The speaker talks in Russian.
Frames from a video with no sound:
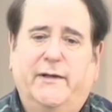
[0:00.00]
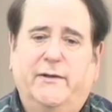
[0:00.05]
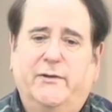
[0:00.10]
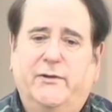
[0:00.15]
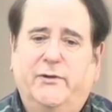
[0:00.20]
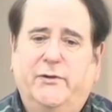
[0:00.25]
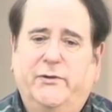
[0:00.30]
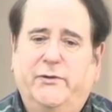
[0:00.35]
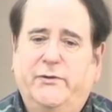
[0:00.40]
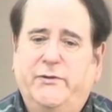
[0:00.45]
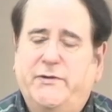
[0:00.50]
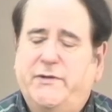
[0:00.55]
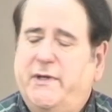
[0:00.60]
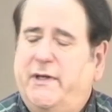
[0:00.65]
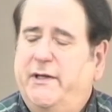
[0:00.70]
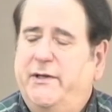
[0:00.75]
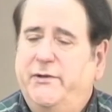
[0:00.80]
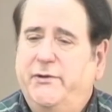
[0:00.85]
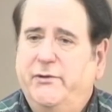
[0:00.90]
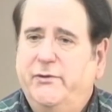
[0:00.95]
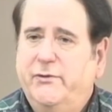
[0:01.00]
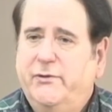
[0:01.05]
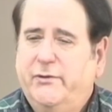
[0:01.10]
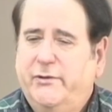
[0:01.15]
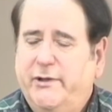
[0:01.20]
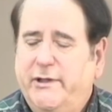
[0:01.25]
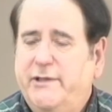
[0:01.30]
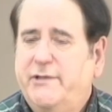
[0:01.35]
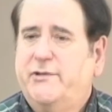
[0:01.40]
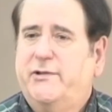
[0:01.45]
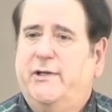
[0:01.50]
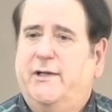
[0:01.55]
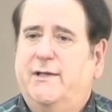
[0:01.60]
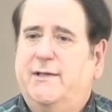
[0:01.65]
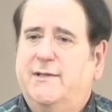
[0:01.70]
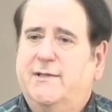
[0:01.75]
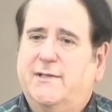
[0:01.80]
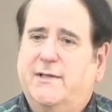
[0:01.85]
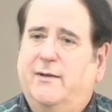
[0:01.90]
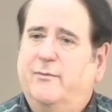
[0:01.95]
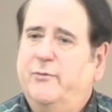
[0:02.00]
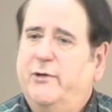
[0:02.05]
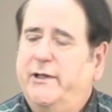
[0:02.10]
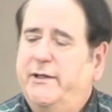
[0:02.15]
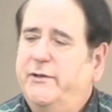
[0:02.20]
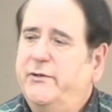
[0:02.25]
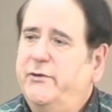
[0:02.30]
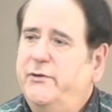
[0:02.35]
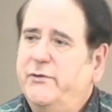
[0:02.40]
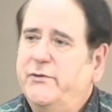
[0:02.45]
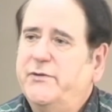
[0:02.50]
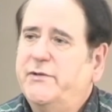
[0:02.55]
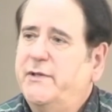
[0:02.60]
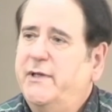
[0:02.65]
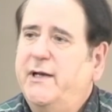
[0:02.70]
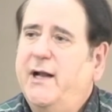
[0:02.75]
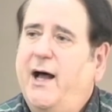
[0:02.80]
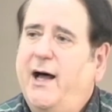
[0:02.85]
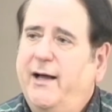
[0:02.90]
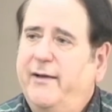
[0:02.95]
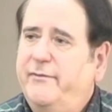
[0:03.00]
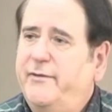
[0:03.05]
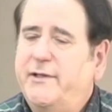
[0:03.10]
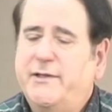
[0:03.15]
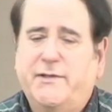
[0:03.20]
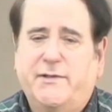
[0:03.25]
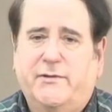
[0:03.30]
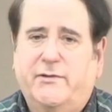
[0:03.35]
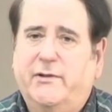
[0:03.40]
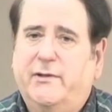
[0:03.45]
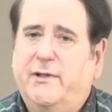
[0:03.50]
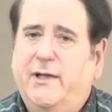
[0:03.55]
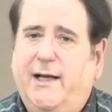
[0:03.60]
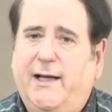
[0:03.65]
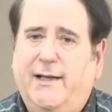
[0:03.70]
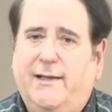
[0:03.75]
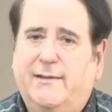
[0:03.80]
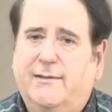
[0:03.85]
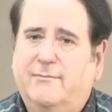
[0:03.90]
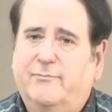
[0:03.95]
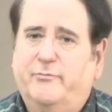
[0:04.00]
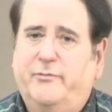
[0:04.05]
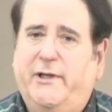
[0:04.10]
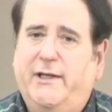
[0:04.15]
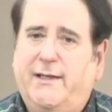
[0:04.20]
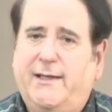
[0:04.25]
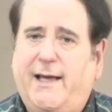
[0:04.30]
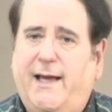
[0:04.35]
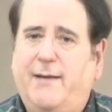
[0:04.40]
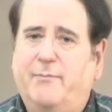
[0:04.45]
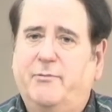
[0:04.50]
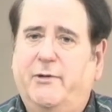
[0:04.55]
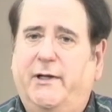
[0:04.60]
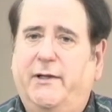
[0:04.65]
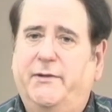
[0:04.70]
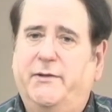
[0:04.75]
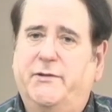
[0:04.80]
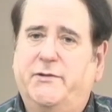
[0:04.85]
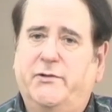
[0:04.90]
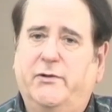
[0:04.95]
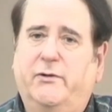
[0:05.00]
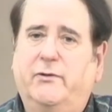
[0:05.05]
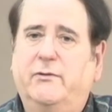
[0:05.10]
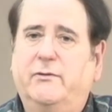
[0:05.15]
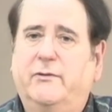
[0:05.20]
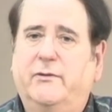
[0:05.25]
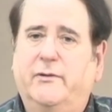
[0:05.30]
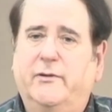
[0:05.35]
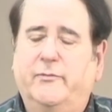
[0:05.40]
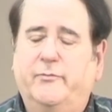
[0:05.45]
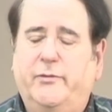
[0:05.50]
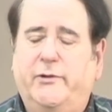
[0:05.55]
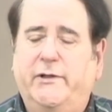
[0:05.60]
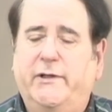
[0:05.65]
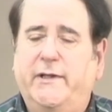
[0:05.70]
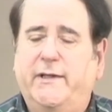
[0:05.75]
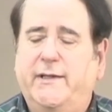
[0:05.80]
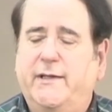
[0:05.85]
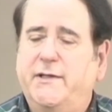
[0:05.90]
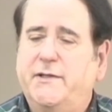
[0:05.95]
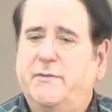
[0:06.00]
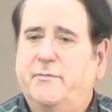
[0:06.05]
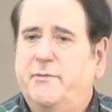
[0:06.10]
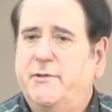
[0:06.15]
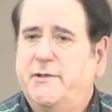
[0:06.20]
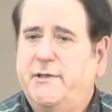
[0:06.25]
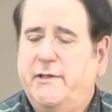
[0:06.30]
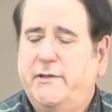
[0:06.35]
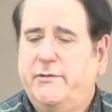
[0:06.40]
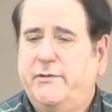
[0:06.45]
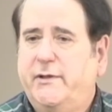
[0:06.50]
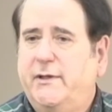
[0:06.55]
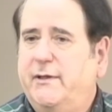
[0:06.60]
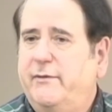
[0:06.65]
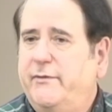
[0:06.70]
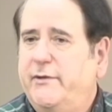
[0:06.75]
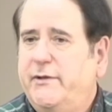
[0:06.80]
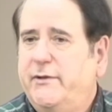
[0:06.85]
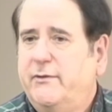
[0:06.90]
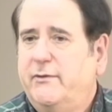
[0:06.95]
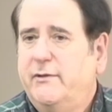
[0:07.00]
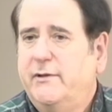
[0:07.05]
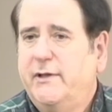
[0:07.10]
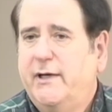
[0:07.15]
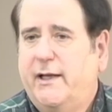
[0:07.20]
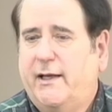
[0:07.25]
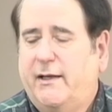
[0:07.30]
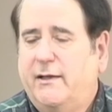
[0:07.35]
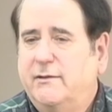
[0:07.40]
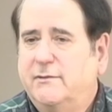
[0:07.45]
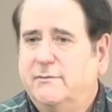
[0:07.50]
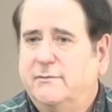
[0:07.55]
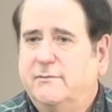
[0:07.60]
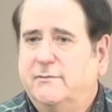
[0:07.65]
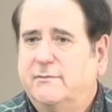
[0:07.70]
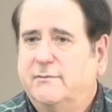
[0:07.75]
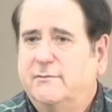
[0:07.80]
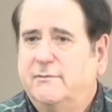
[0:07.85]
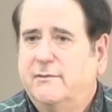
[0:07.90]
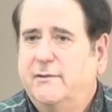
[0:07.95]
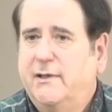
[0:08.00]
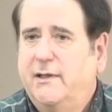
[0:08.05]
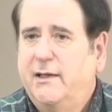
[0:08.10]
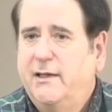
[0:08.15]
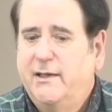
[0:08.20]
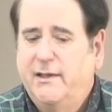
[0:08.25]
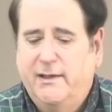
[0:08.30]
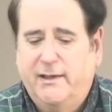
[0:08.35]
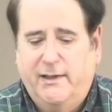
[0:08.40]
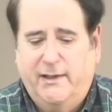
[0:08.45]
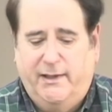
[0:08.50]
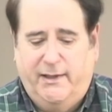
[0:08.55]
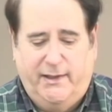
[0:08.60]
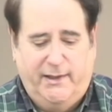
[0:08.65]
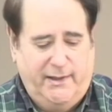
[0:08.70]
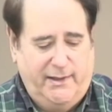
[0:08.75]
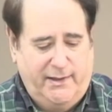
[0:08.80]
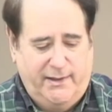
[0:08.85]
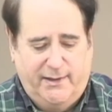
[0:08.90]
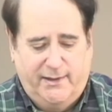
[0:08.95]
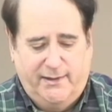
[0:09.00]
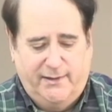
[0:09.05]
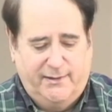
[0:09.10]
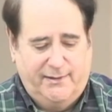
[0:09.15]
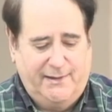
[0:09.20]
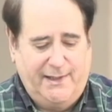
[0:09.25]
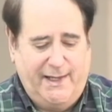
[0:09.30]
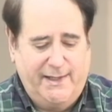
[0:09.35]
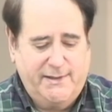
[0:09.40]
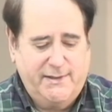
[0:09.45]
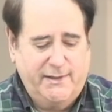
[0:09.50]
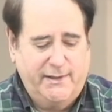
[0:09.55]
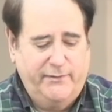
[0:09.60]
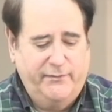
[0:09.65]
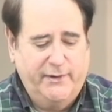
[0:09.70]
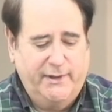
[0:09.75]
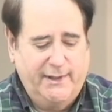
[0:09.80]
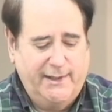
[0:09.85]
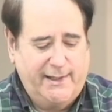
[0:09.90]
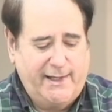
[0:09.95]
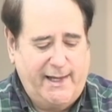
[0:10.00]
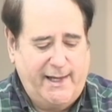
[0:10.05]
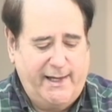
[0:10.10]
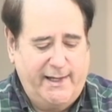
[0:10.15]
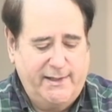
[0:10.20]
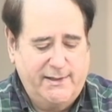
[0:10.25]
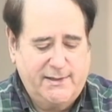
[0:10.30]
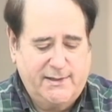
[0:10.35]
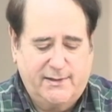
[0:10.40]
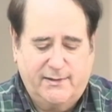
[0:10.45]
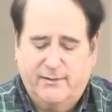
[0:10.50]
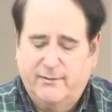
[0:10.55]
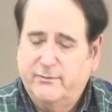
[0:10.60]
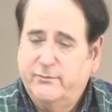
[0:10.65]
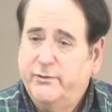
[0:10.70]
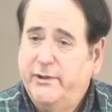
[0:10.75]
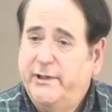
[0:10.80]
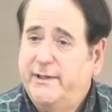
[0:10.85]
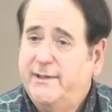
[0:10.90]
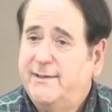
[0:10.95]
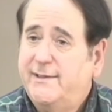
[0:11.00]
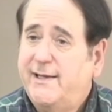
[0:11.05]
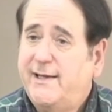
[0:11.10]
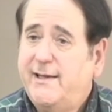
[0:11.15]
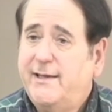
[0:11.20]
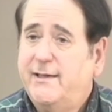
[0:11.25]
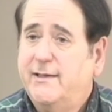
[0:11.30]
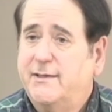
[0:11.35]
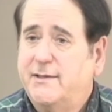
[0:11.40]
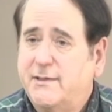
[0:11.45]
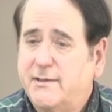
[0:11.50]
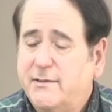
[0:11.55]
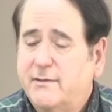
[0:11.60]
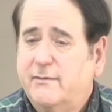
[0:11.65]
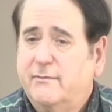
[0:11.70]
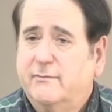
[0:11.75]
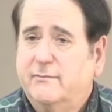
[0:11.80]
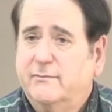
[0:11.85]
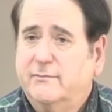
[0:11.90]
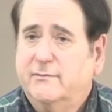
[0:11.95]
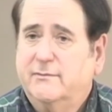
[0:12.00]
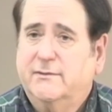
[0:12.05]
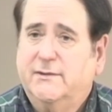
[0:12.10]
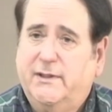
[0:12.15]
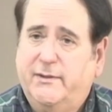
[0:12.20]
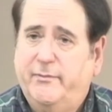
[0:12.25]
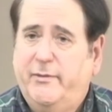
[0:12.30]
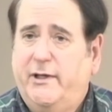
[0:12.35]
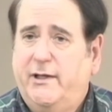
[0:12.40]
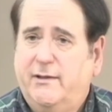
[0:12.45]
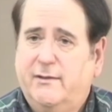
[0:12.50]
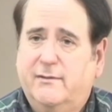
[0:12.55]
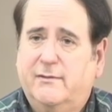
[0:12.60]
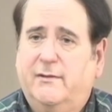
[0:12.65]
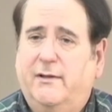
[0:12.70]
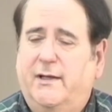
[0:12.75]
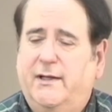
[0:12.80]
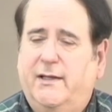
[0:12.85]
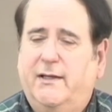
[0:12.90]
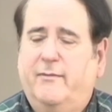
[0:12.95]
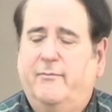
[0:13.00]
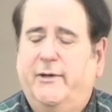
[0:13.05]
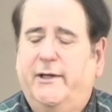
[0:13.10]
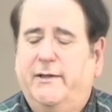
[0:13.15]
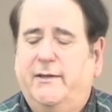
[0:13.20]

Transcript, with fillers: посмотрите на те характеристики, которым должен соответствовать человек. Это очевидно, что новообращенного человека нельзя просто похлопать по плечу и выбрать руководителем в церкви. Такая же ситуация